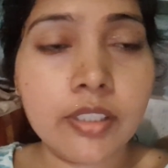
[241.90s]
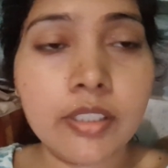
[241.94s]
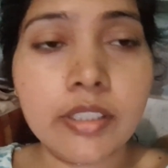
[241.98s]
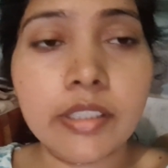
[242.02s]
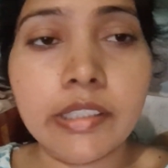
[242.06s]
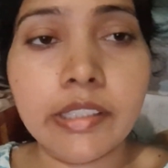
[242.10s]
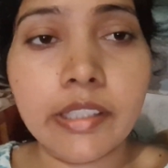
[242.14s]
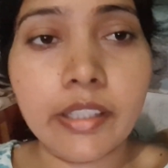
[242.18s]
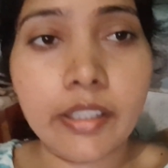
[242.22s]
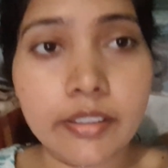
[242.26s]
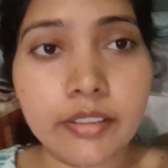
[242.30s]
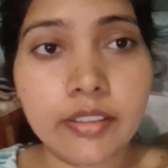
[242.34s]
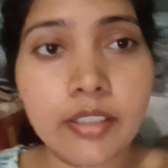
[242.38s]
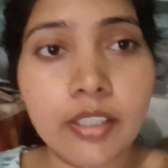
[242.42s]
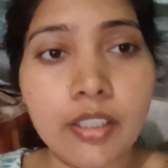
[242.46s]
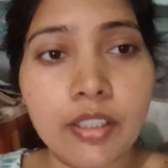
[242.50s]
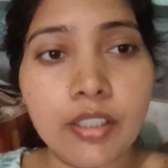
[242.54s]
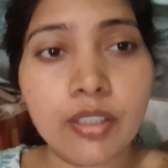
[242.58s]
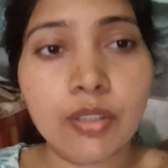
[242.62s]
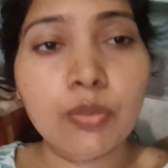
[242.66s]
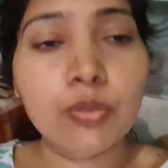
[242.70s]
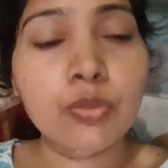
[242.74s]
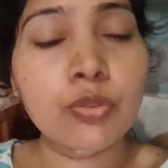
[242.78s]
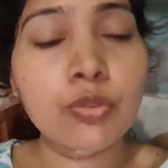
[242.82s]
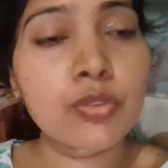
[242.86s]
क्योंकि देखते
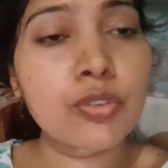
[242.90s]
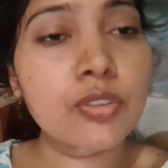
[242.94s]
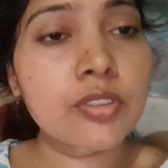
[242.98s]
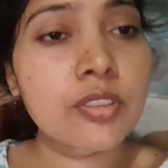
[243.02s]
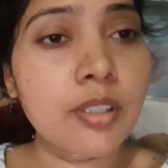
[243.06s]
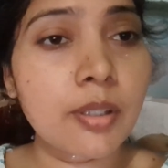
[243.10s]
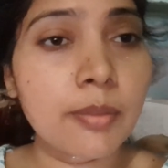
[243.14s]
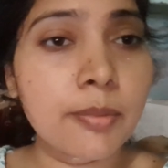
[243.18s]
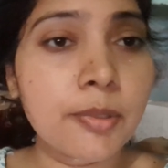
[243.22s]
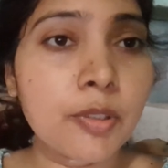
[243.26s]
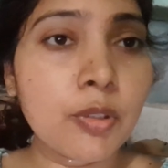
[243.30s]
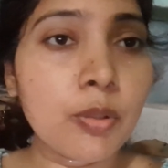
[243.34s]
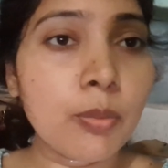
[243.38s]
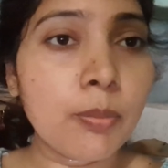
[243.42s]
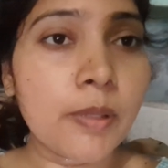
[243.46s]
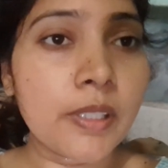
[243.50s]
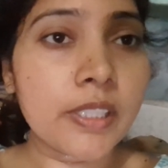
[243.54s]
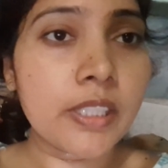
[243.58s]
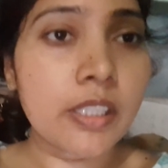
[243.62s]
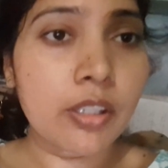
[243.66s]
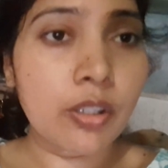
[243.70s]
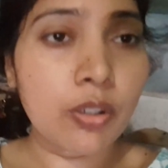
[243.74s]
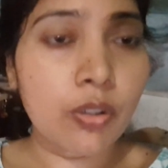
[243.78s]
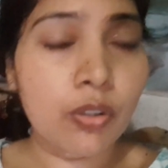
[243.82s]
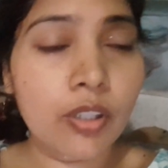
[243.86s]
हैं उनको सभी को
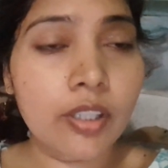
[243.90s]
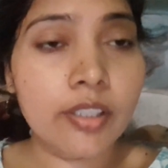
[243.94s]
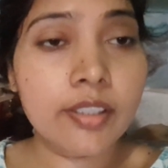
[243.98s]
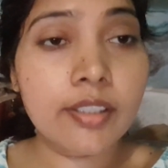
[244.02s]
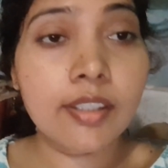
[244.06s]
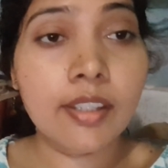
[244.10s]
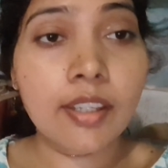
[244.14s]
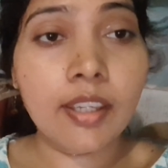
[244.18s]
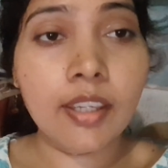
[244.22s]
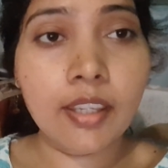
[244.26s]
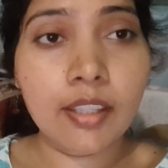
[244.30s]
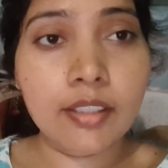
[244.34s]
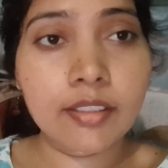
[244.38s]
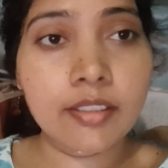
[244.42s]
पता होगा कि